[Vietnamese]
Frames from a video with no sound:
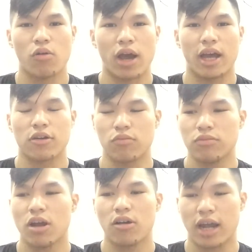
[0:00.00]
ai
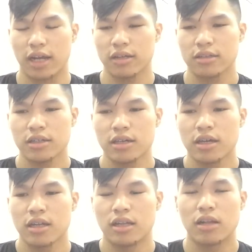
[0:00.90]
cũng lo lắng.
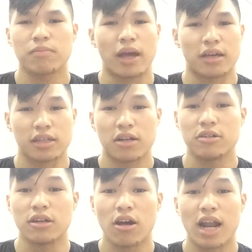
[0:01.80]
Mà người ta
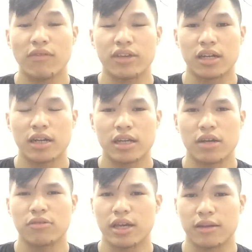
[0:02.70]
thường lo lắng về những
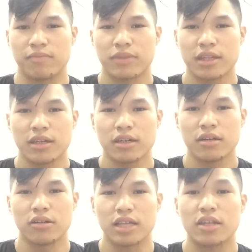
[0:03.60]
điều gì?
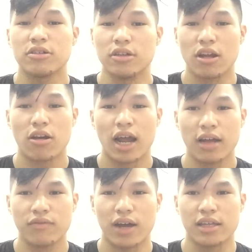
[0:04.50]
Người ta thường lo
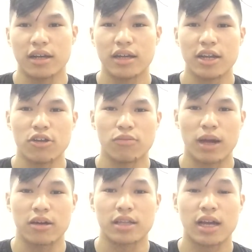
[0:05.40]
lắng về những cái điều mà
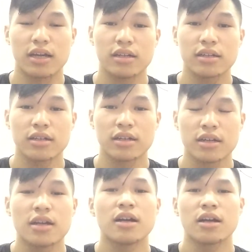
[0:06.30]
người ta
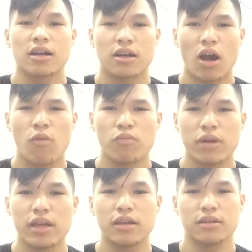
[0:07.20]
không
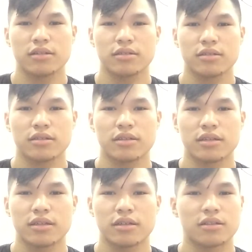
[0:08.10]
biết.
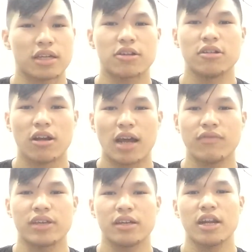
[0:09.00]
Người ta thường lo lắng
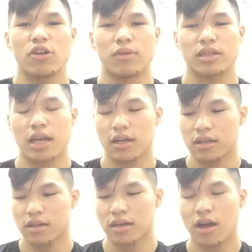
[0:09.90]
về những điều mà người ta
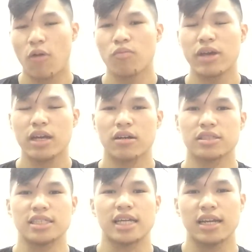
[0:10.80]
không biết nó
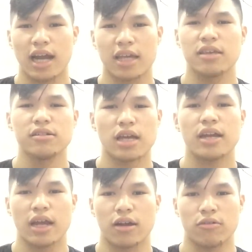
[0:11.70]
sẽ xảy ra như thế
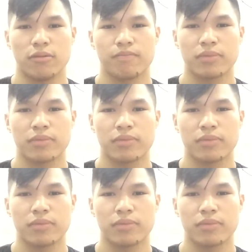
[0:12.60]
nào